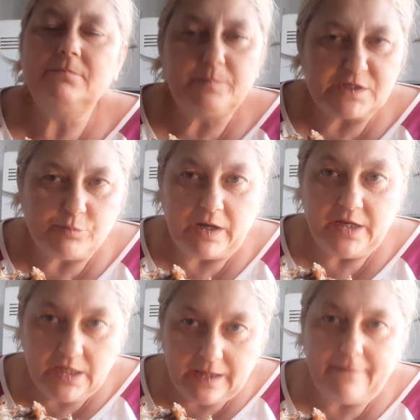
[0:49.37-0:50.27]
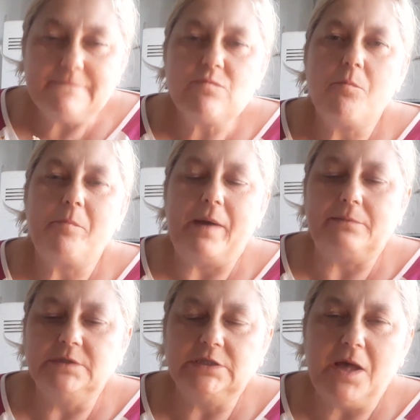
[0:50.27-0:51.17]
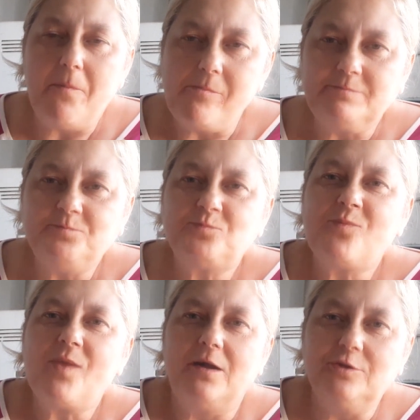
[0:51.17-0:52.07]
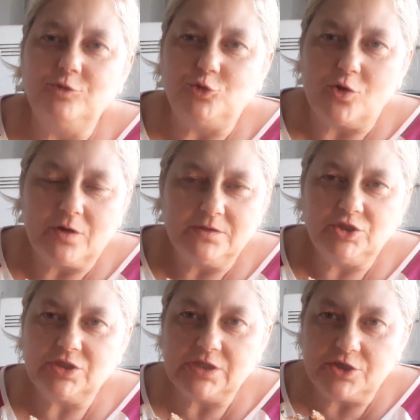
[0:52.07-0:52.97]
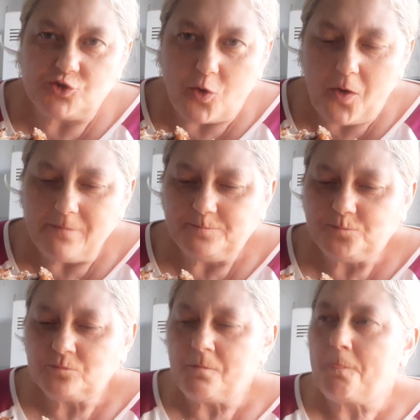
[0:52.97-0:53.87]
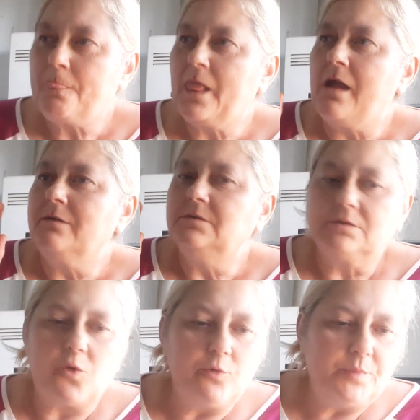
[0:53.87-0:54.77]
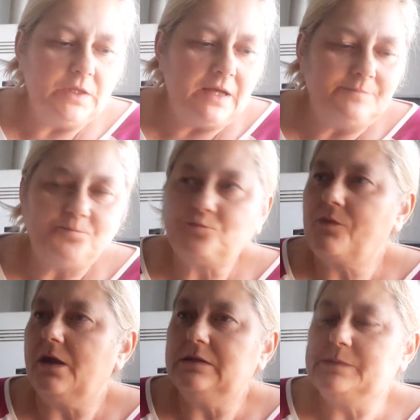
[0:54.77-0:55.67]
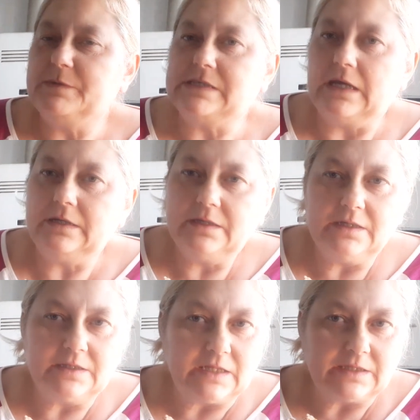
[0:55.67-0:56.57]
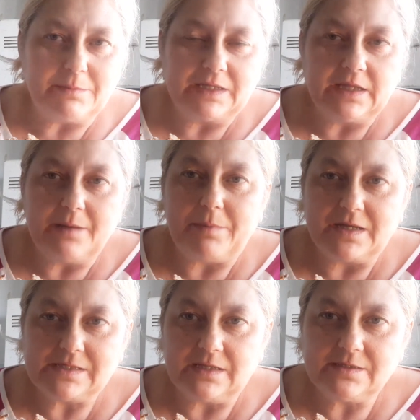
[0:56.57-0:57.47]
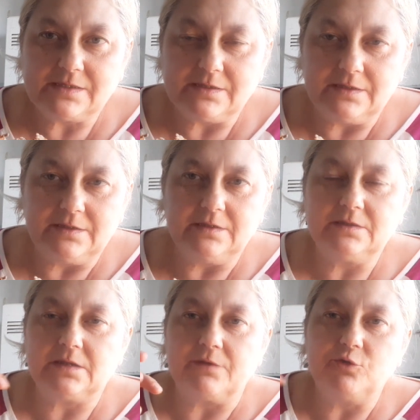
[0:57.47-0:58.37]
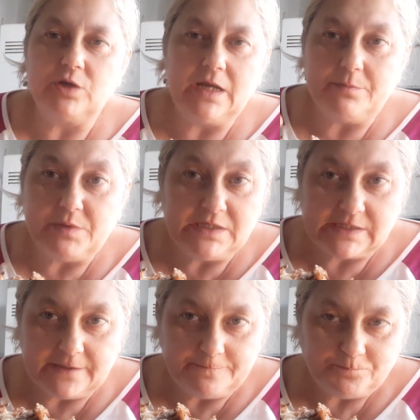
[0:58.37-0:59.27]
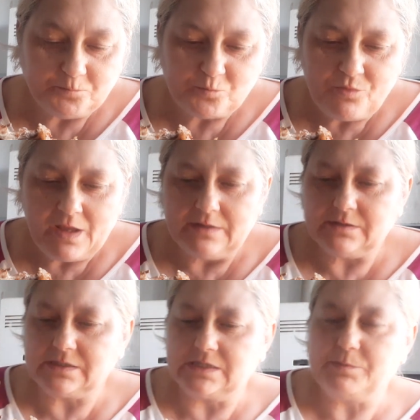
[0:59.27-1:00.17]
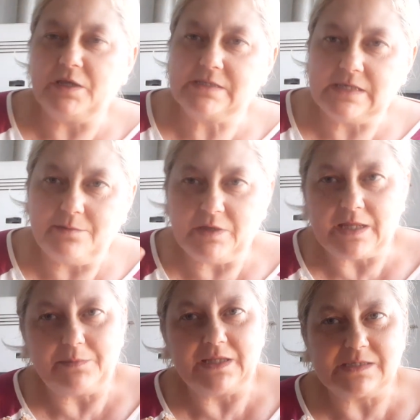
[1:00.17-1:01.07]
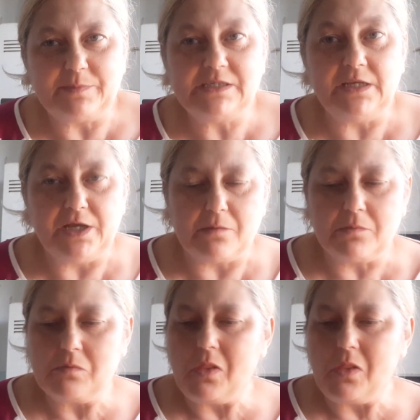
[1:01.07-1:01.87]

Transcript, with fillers: Пошмалила. Помыла. Лучок, чесночок. Купила специальная это, томатная паста с э, травой для пиццы. Со специями, там она с базиликом.